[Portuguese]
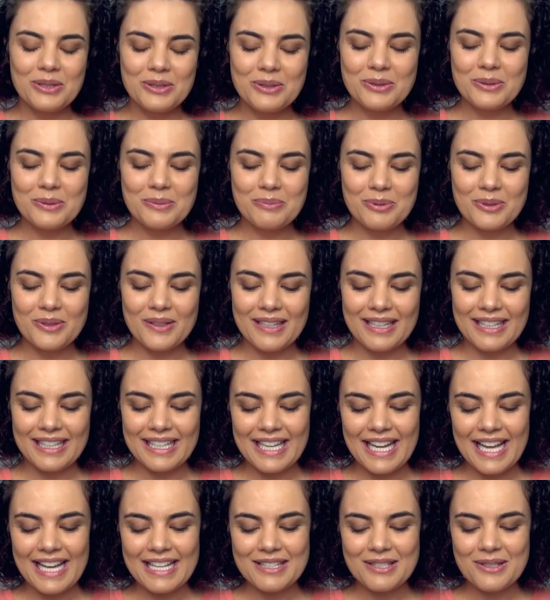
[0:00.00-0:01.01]
do
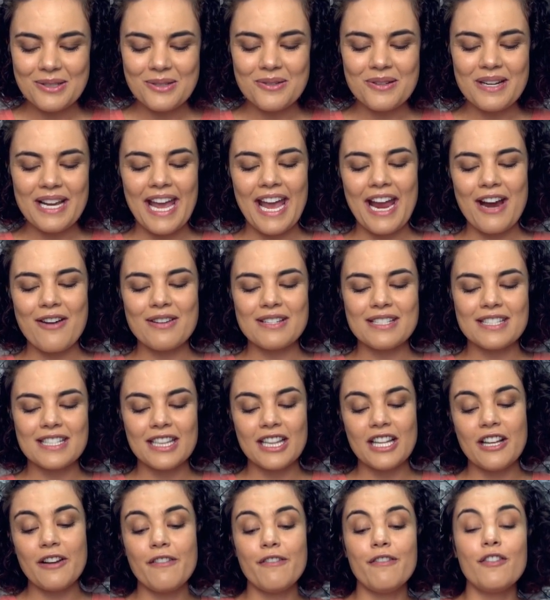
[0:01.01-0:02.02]
Brooklyn Nets com Caris
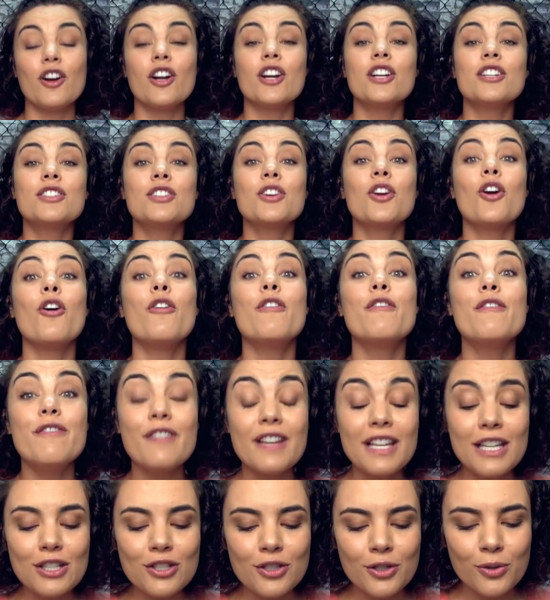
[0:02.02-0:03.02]
LeVert com
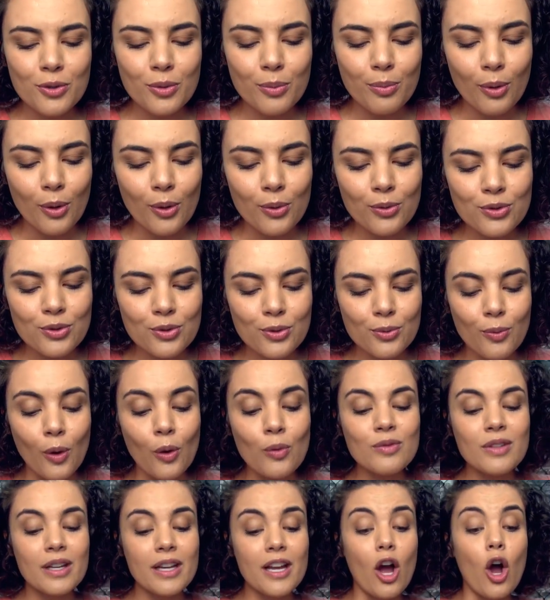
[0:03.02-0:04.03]
21 pontos,
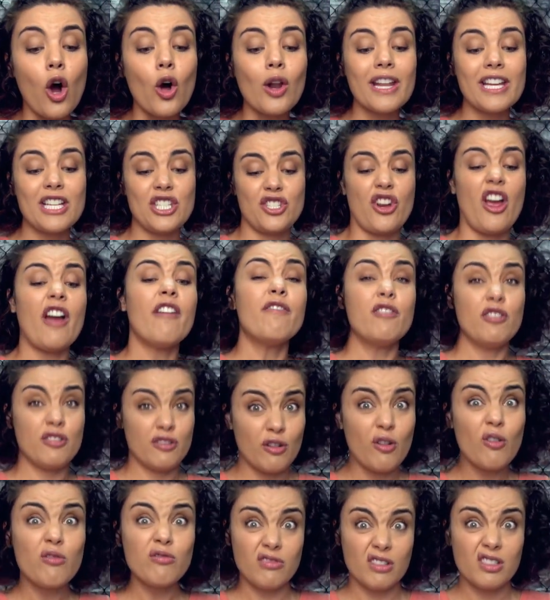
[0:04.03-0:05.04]
Ronda Holly
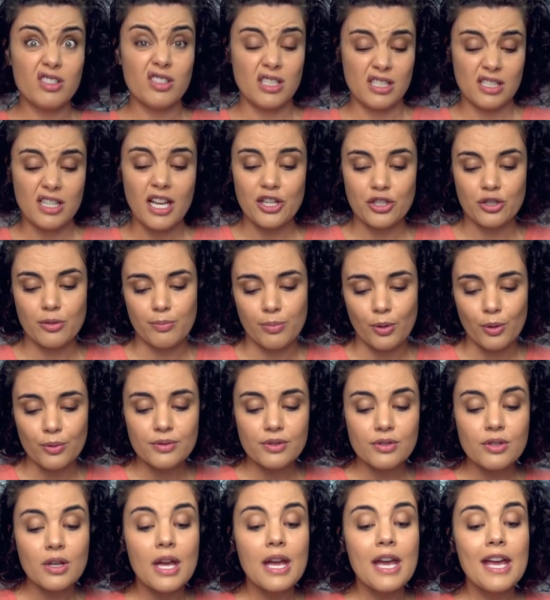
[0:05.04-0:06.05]
Jefferson, 17
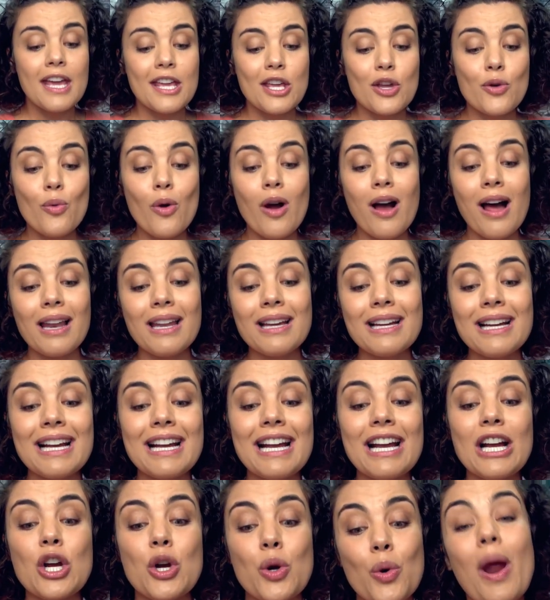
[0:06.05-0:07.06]
pontos, e um Alan
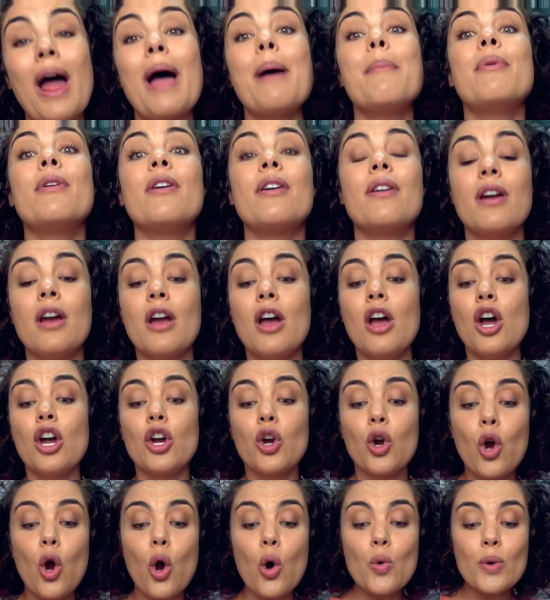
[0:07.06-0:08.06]
Kreber
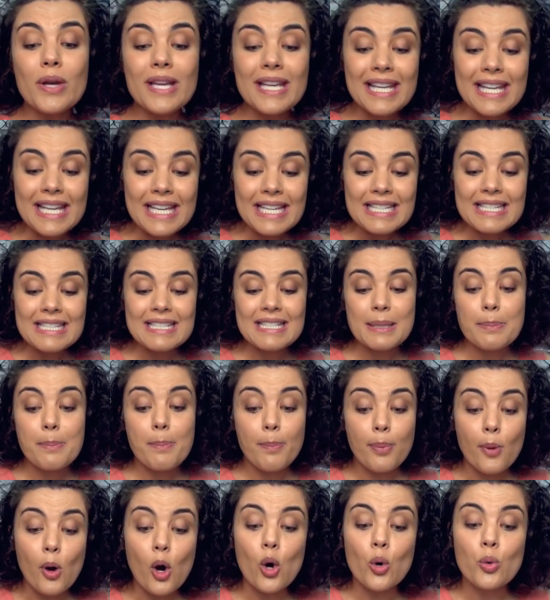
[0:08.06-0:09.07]
com 15
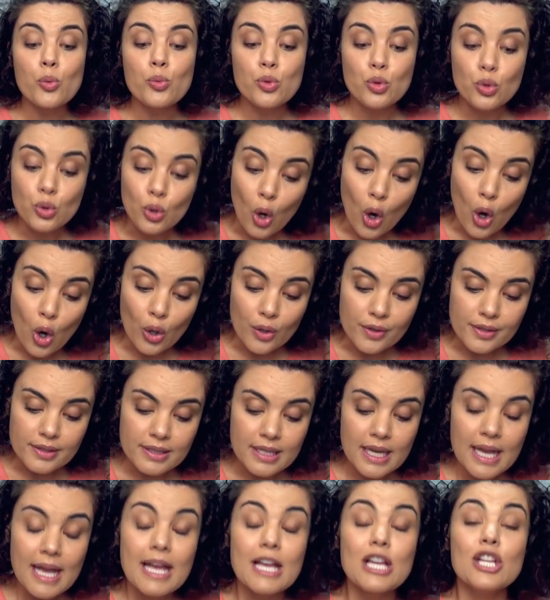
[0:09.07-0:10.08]
pontos.
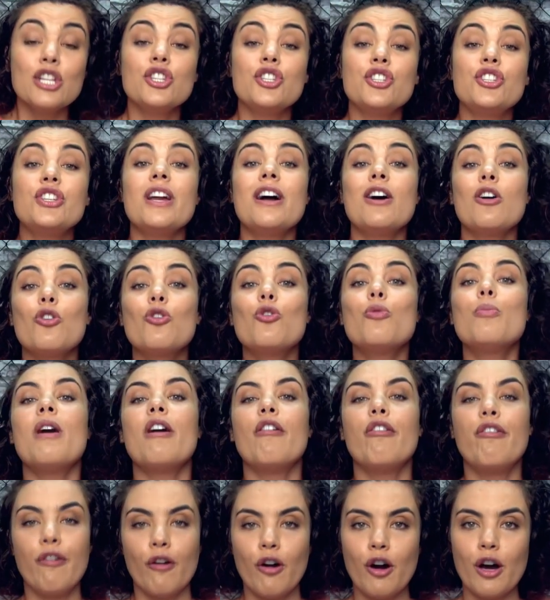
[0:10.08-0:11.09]
De
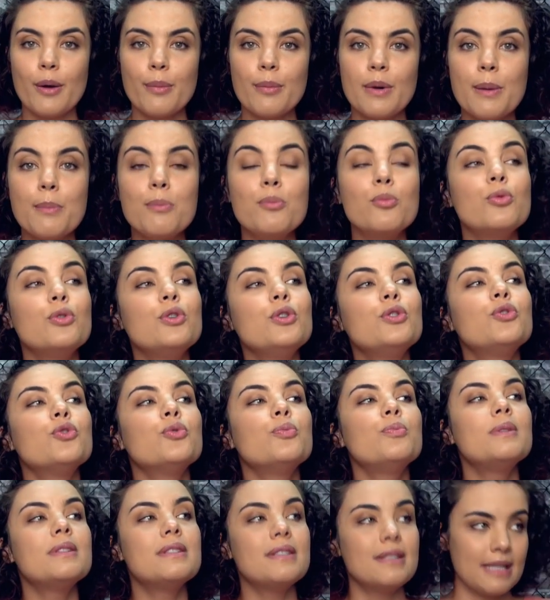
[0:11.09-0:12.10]
alguma forma muito
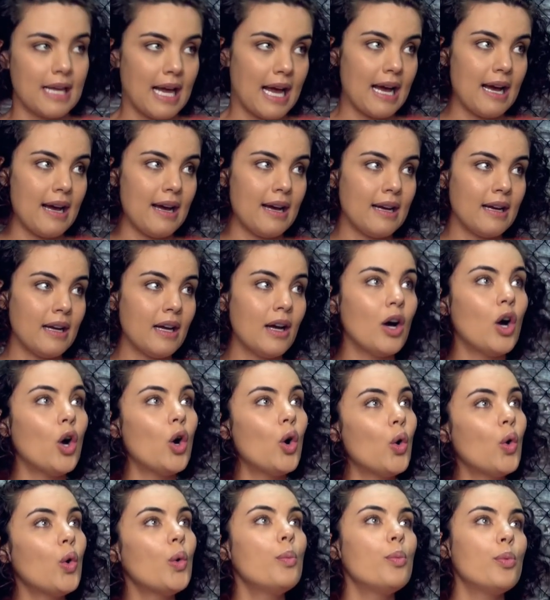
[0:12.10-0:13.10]
bizarra,
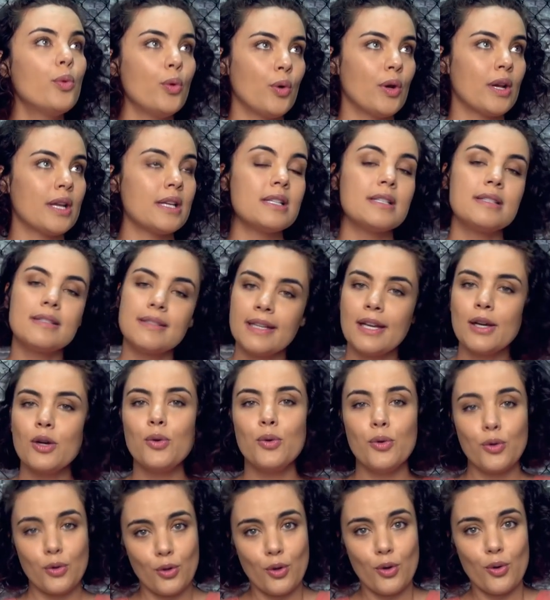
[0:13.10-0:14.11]
o Brooklyn
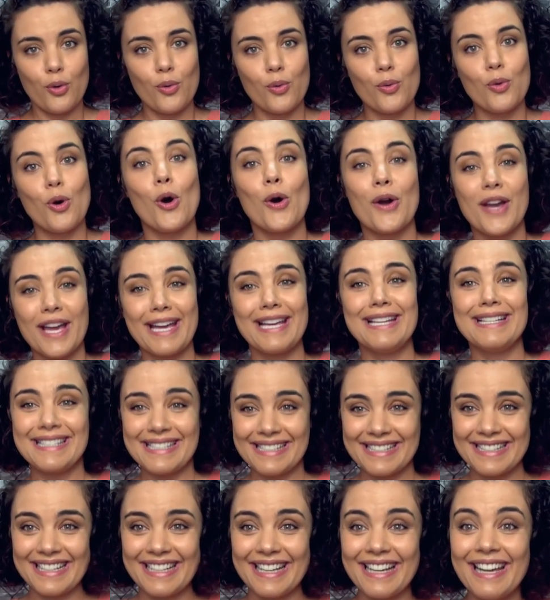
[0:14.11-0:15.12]
segurou o
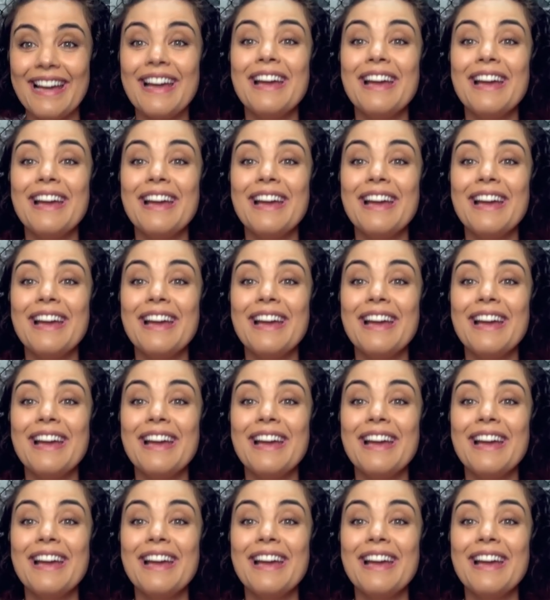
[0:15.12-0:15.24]
OKC,